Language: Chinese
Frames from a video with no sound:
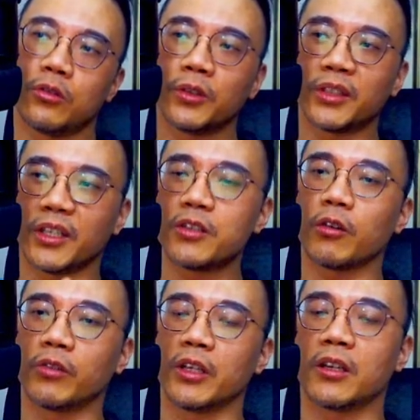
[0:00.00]
就敌
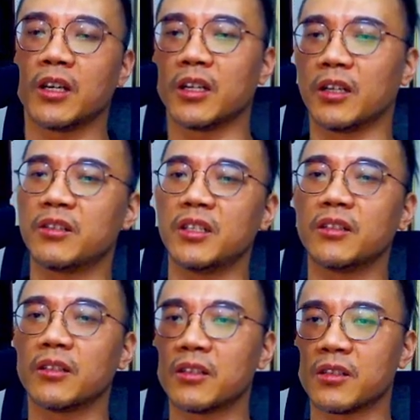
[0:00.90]
手，你可能记
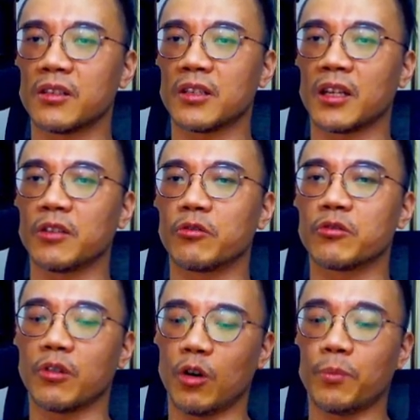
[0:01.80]
得的字，像例如
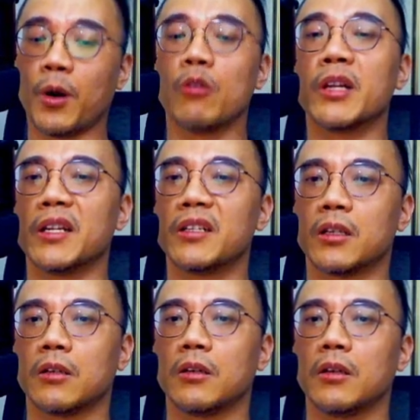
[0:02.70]
说 opponent，
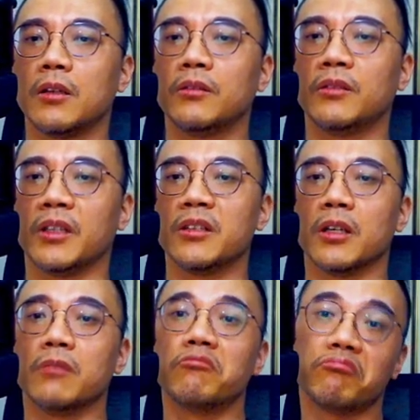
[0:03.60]
敌
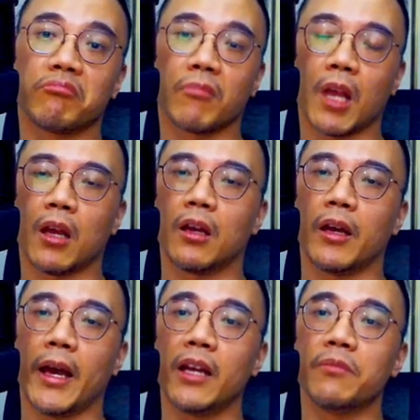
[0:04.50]

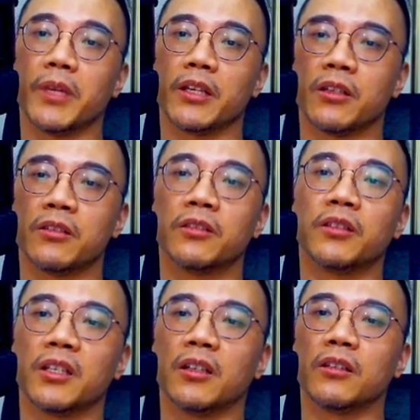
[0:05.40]
人，enemy 真的是
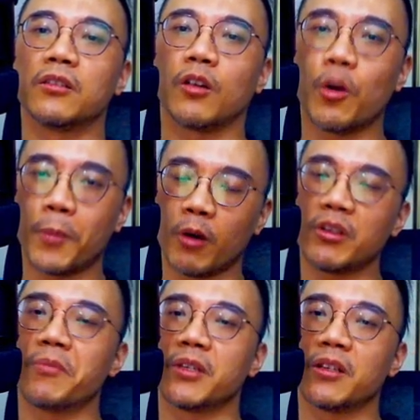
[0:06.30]
敌人。
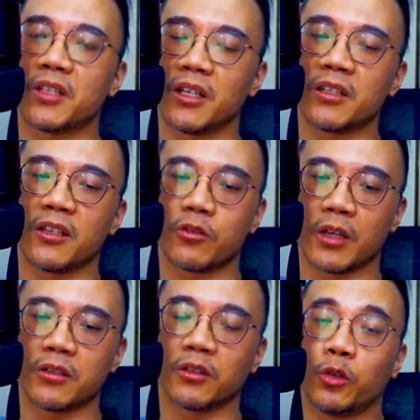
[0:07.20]
opponent 比较接近
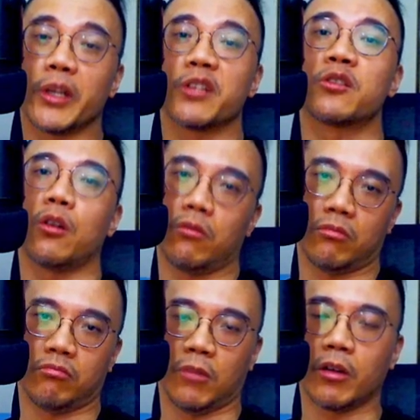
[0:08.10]
算是对手。
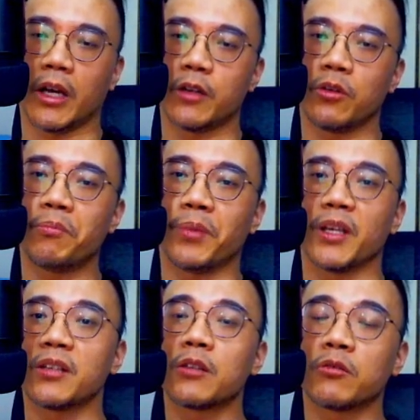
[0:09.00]
OK，所以
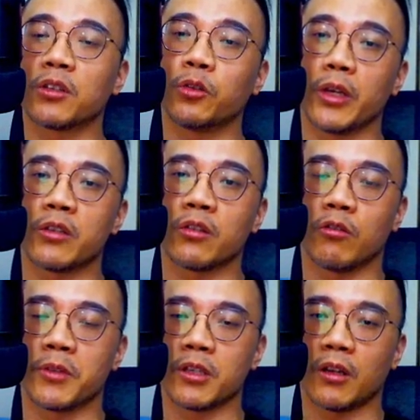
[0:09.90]
比赛中的对手，
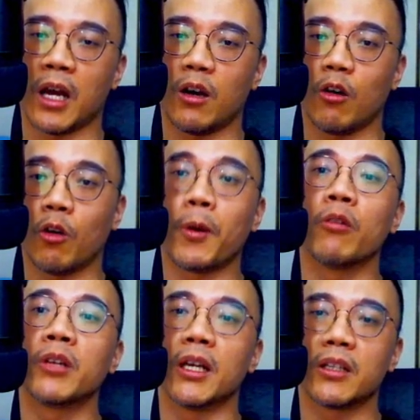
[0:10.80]
我们叫它
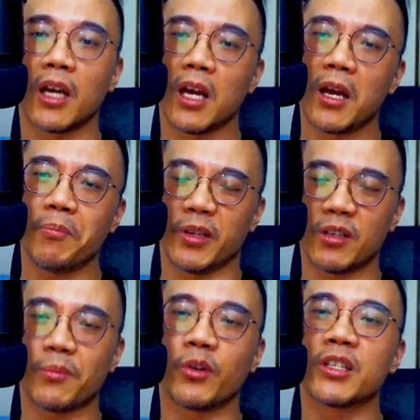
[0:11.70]
opponent，比
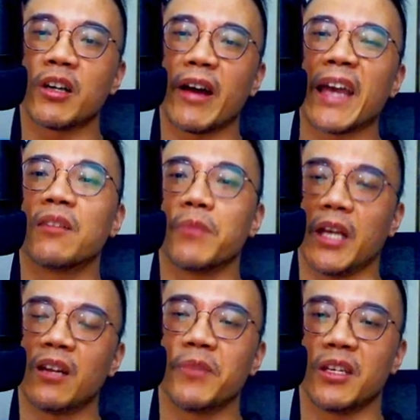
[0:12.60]
较不会叫 enemy。
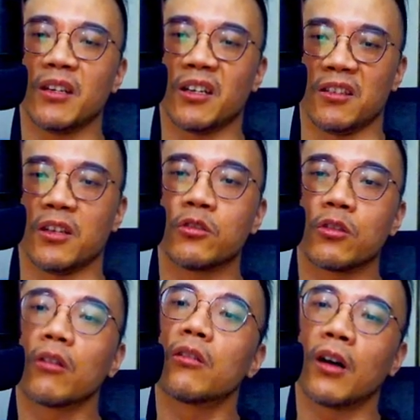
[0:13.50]
enemy 很严
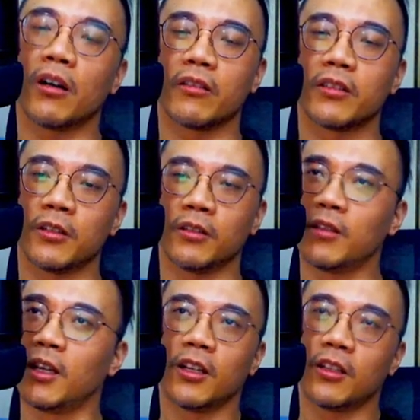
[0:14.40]
重啊。
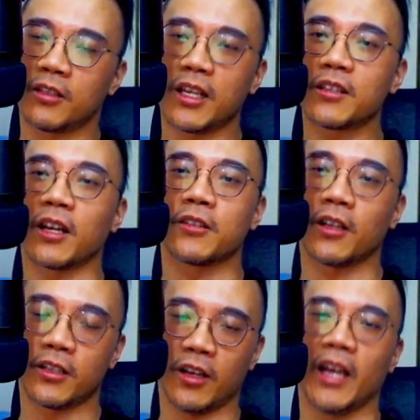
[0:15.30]
战场上
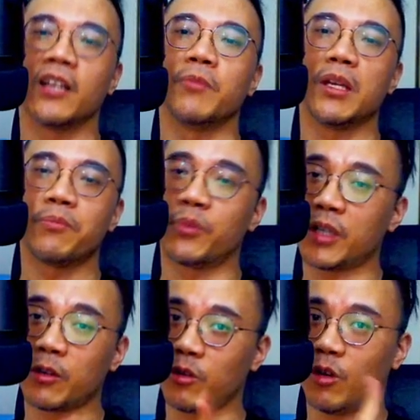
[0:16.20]
面叫 enemy，不
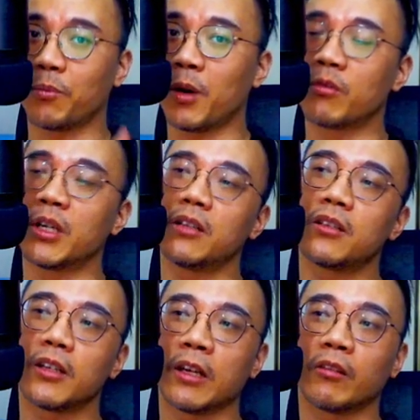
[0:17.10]
叫做 opponent，
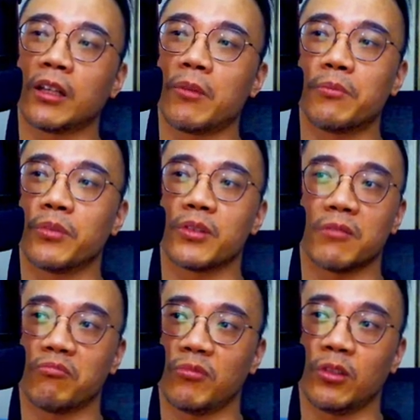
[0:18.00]
因为他们不
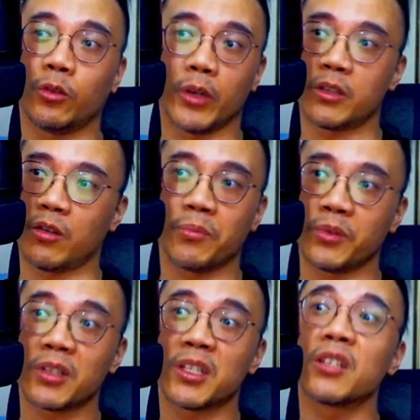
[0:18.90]
是对手，不
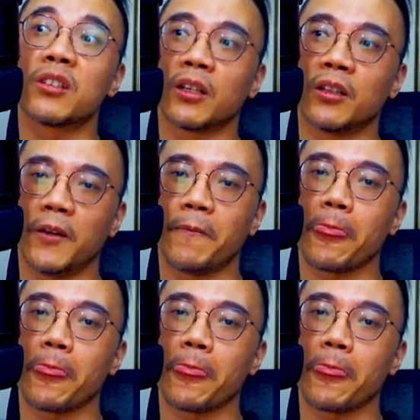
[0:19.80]
是竞争的。